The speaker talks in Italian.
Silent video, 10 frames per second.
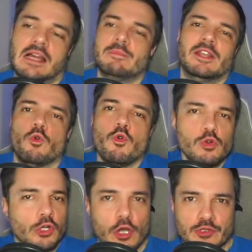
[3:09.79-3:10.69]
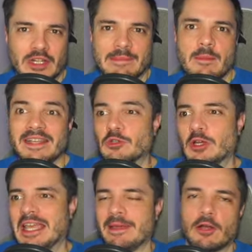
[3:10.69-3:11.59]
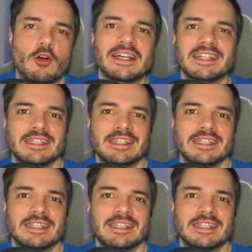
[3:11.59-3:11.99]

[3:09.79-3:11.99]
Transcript: almeno un grosso cambiamento che però,